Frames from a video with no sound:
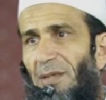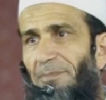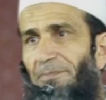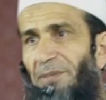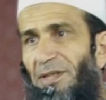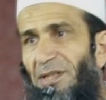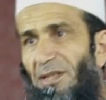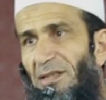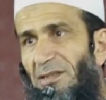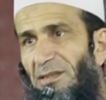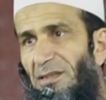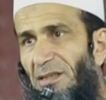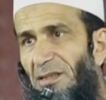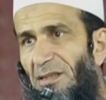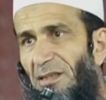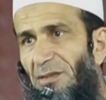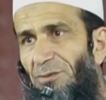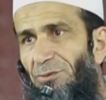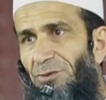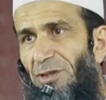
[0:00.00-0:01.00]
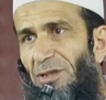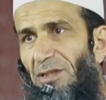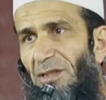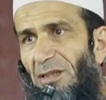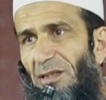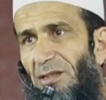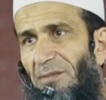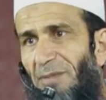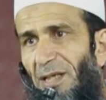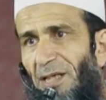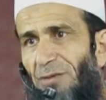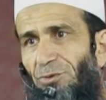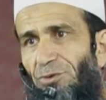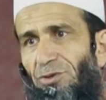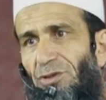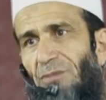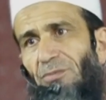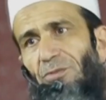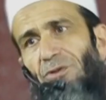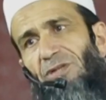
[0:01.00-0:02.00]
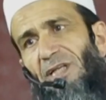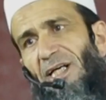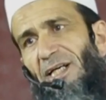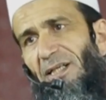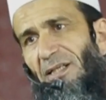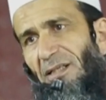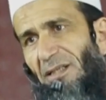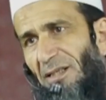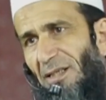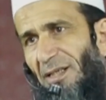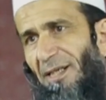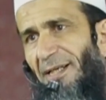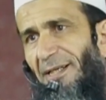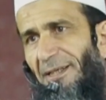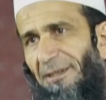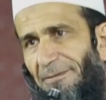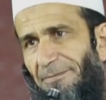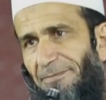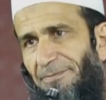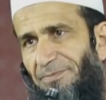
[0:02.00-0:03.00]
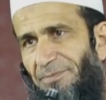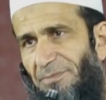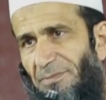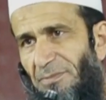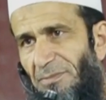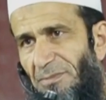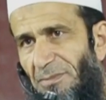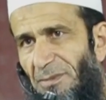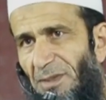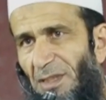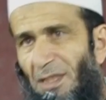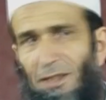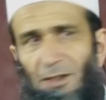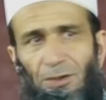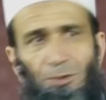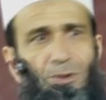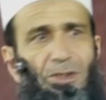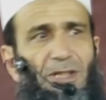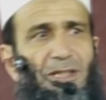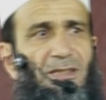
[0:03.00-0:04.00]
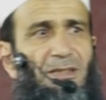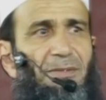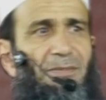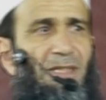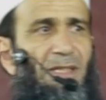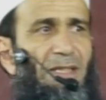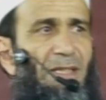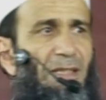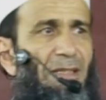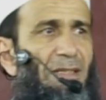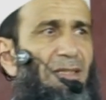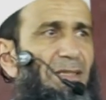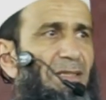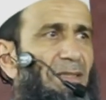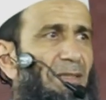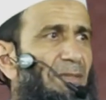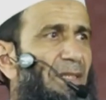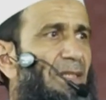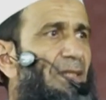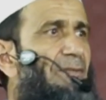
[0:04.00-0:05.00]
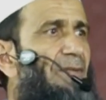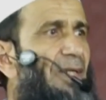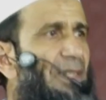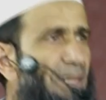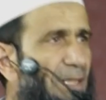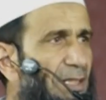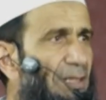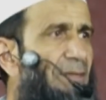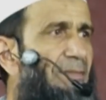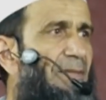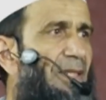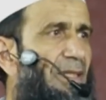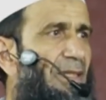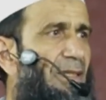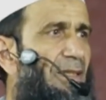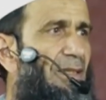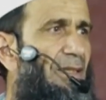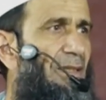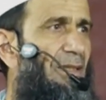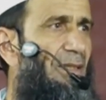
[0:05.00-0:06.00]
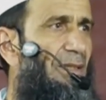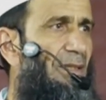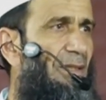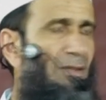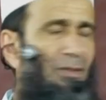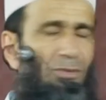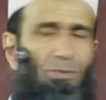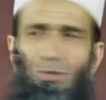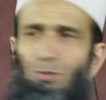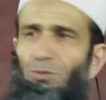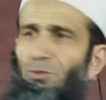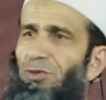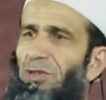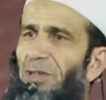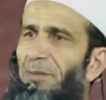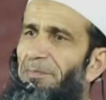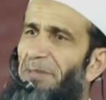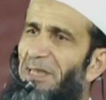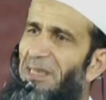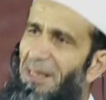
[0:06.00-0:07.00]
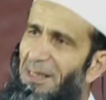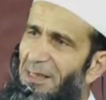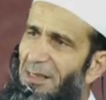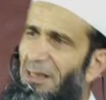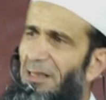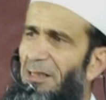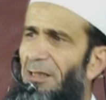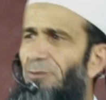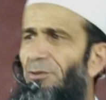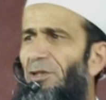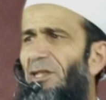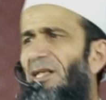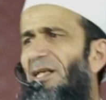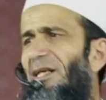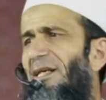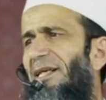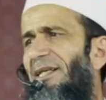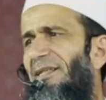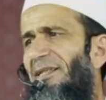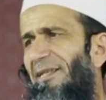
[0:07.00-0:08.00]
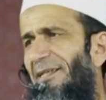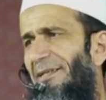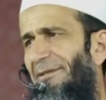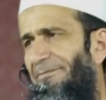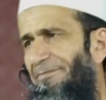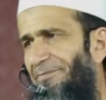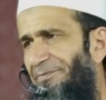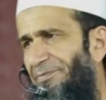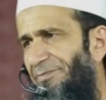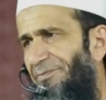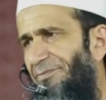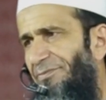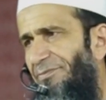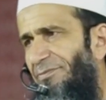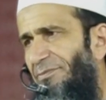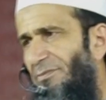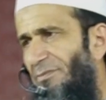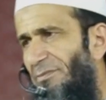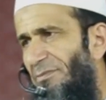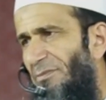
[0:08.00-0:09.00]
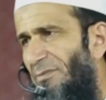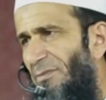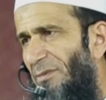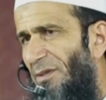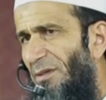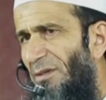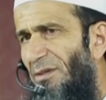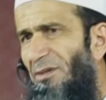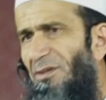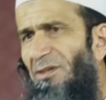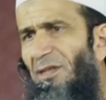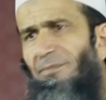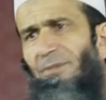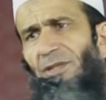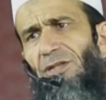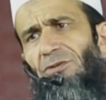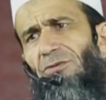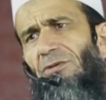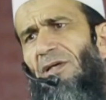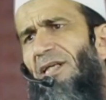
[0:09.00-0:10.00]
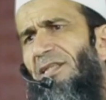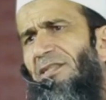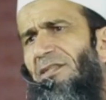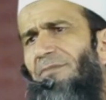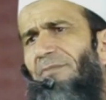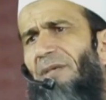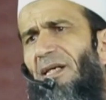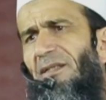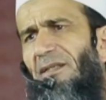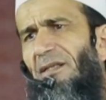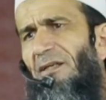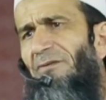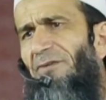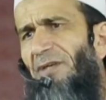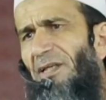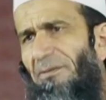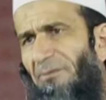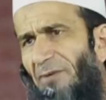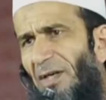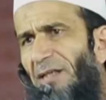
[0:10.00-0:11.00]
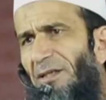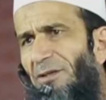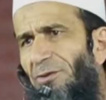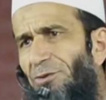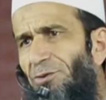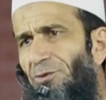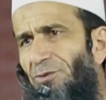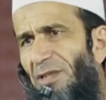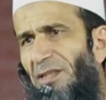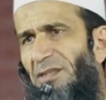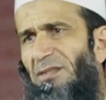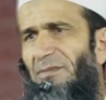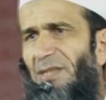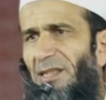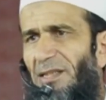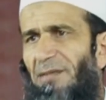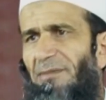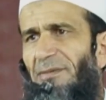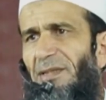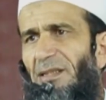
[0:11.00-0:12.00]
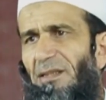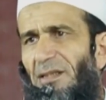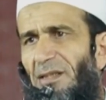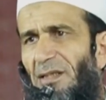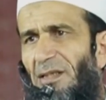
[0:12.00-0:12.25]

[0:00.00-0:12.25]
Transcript: अब पंद्रह सदियां गुजरने के बाद उससे बहुत आगे निकल आया है अगर कोई ये समझता है कि यह ज़माना वैसा ही ज़माना है तो उसे पता ही नहीं कि वो कहाँ रहता है ज़मीन व आसमान का फ़र्क वाक़ हो चुका है ज़माने में